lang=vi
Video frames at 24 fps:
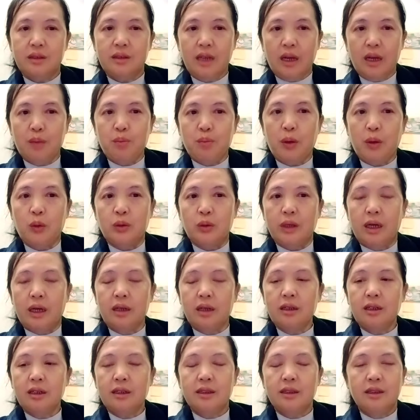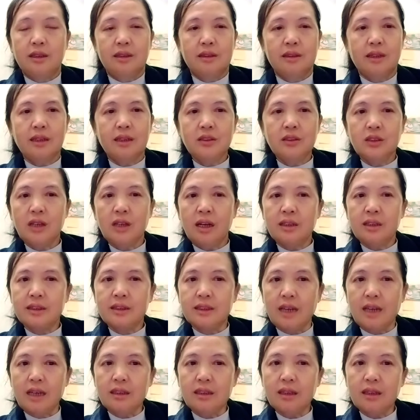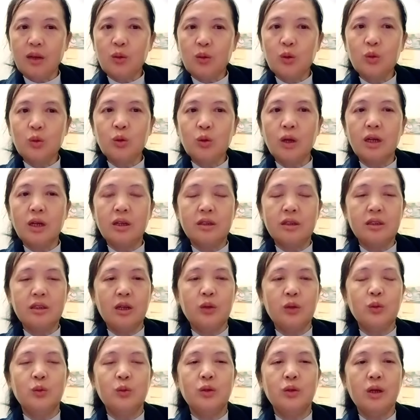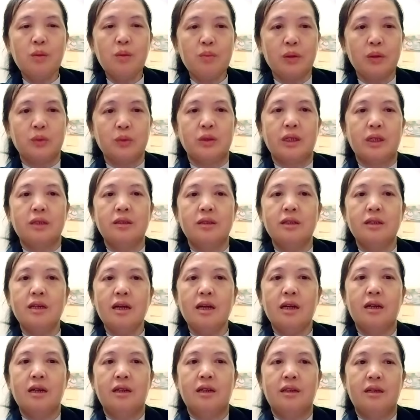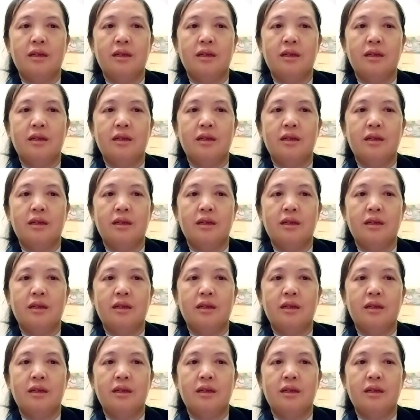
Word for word: chỉ bọn đó ta chỉ họ xã tàu luôn lần đó yêu nhau bọn đó thiệt